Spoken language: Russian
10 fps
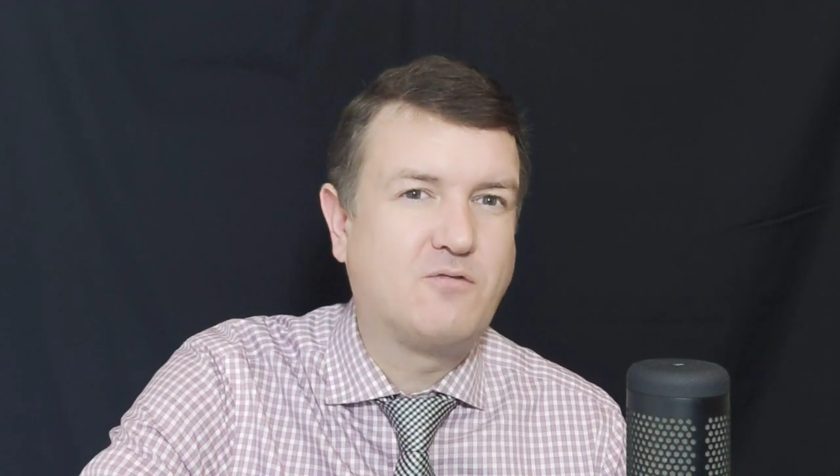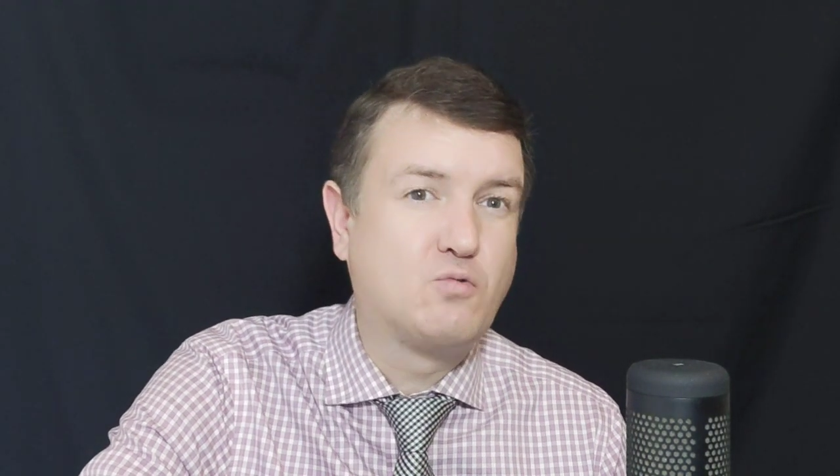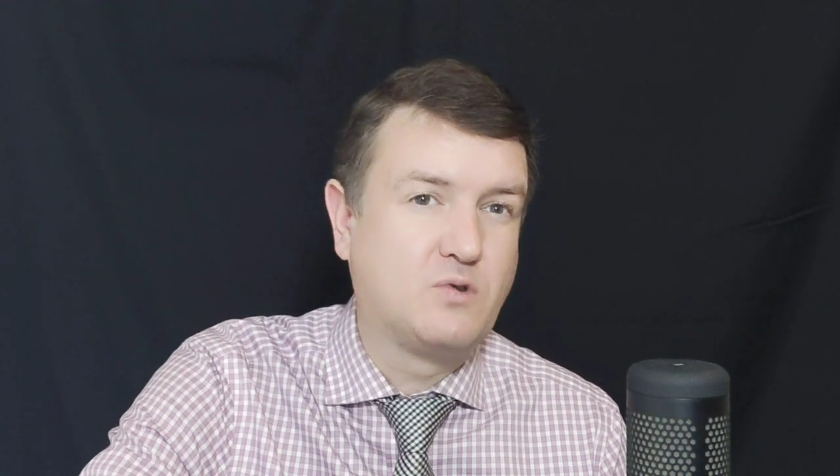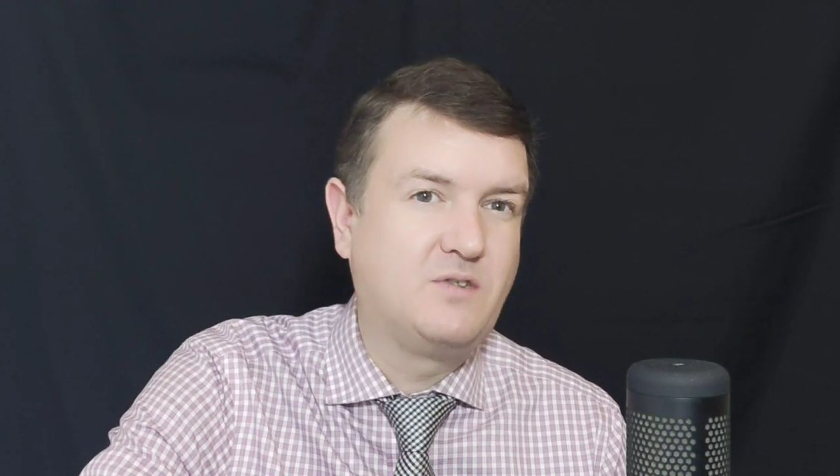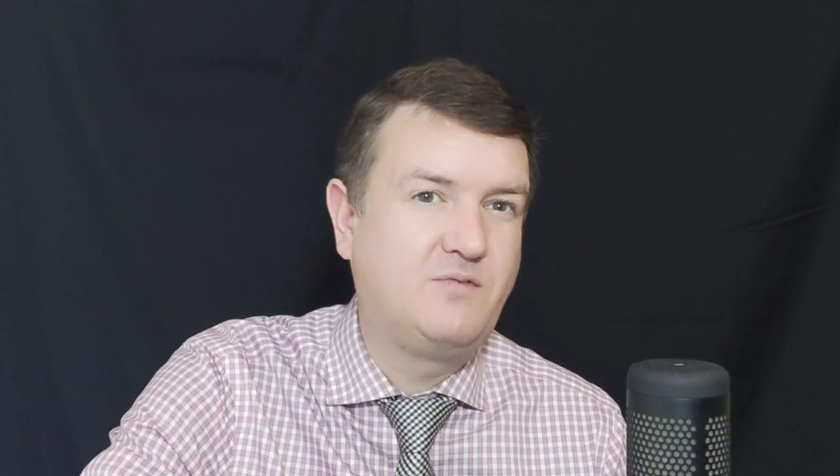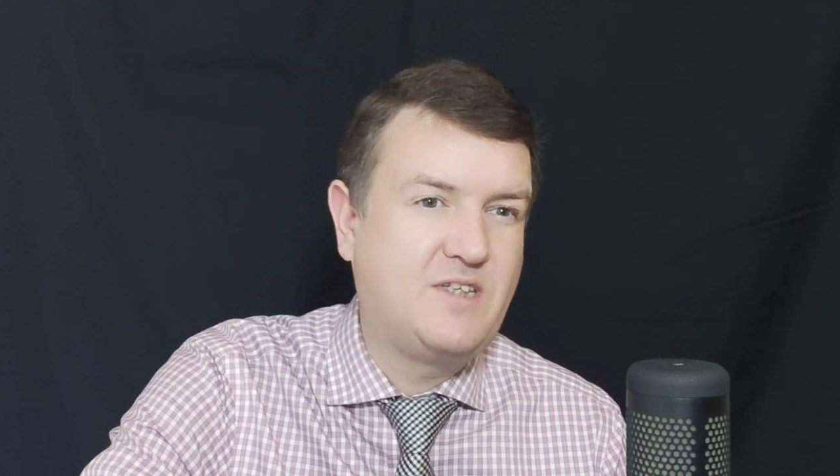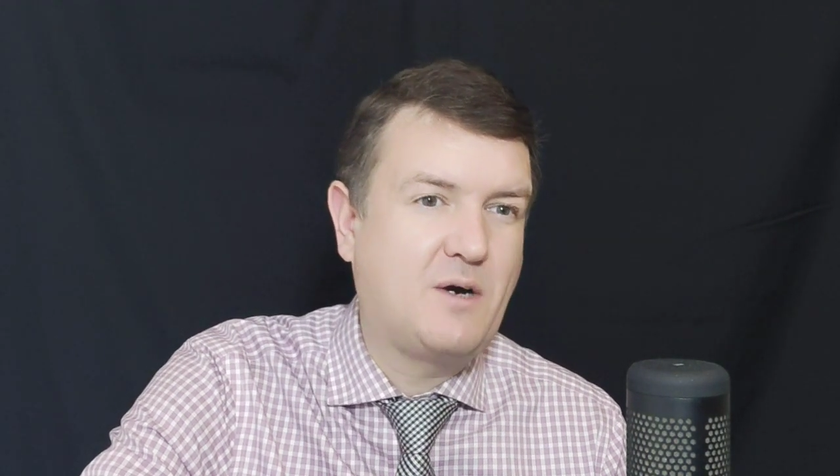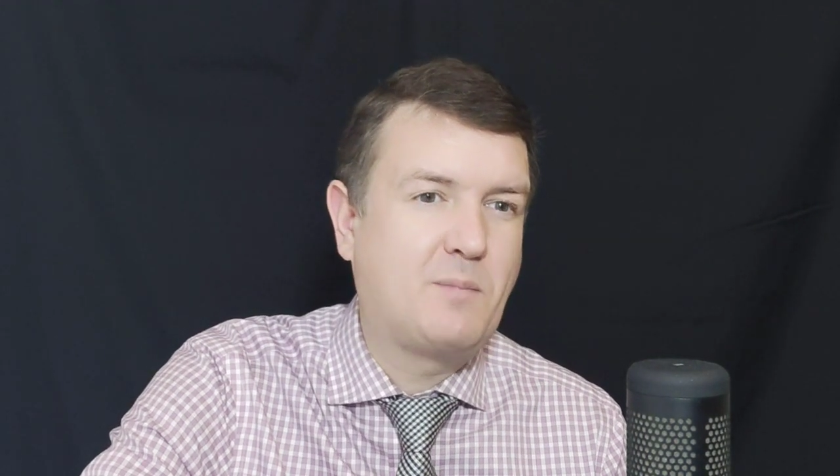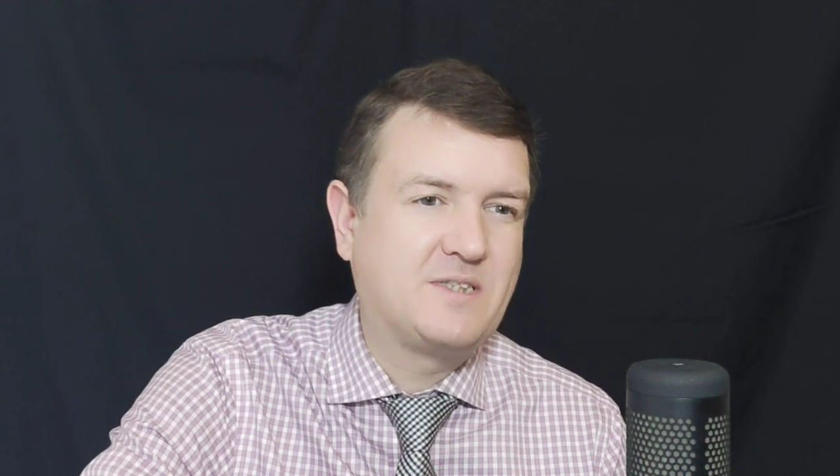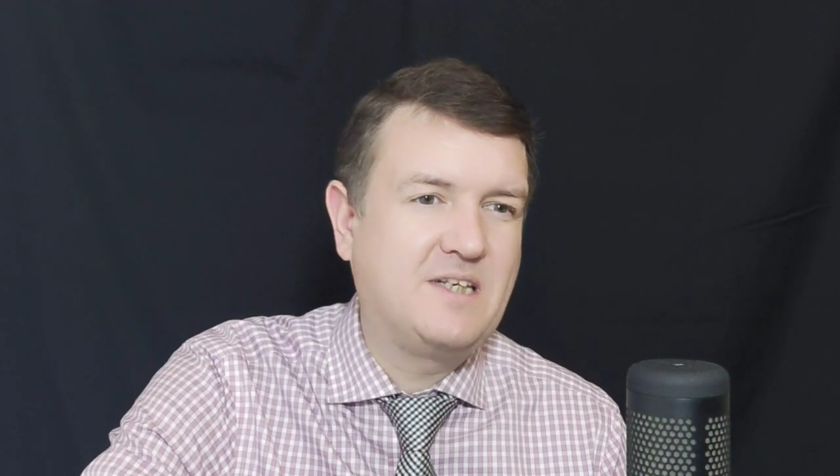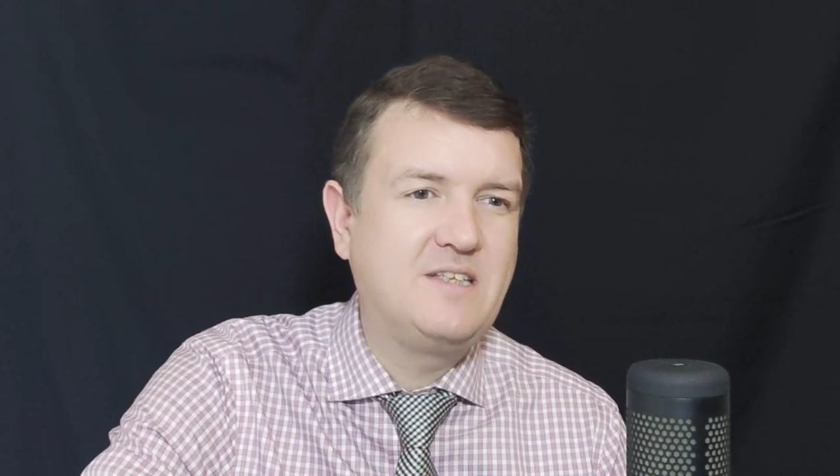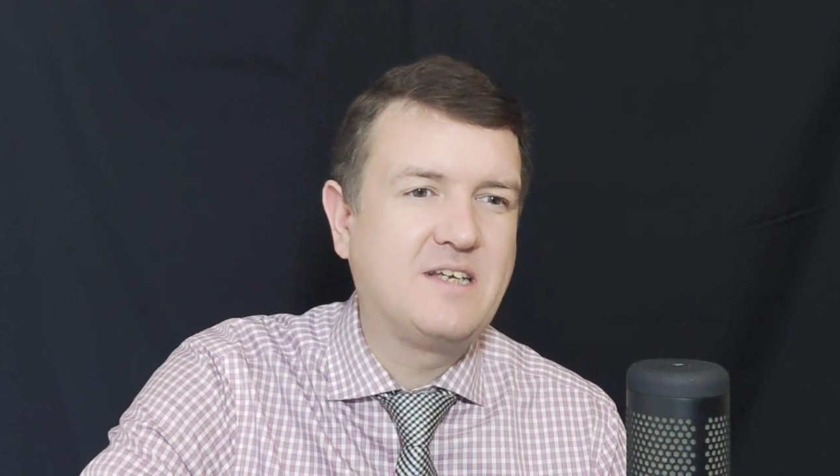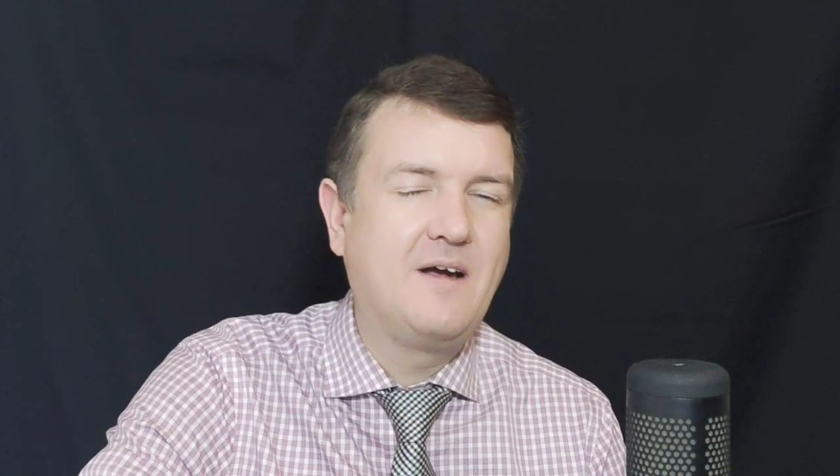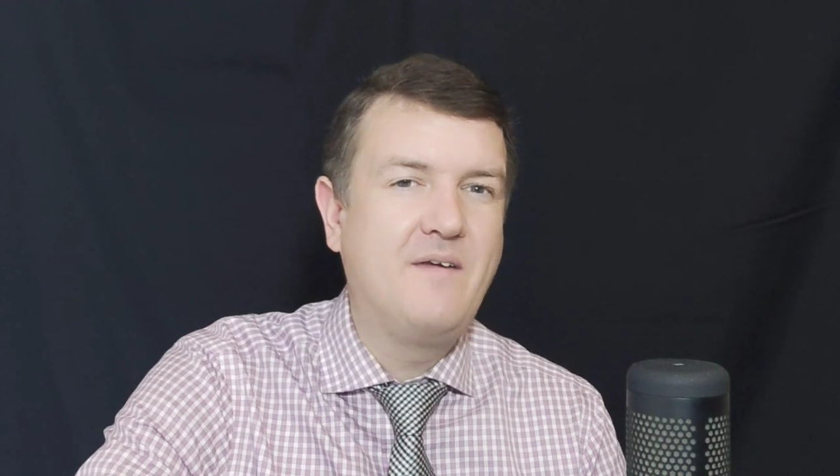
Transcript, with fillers: курсе всех последних